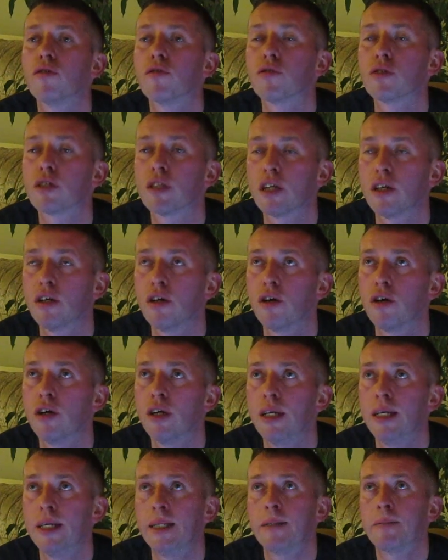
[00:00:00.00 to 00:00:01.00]
z tego
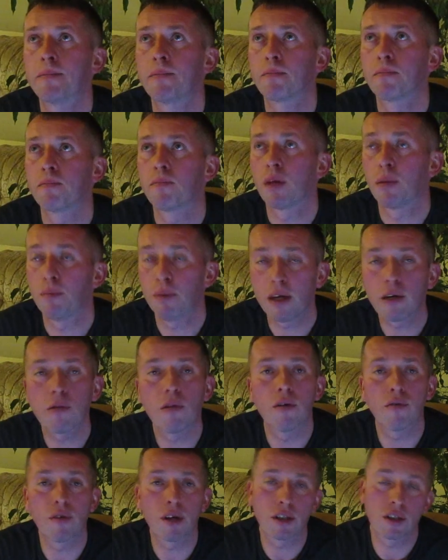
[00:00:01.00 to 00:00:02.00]

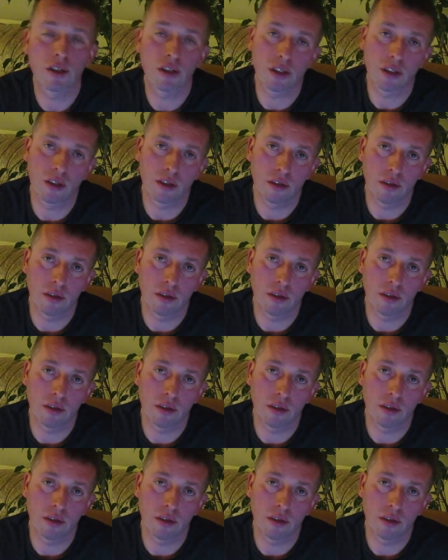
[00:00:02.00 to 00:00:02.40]
piekła właśnie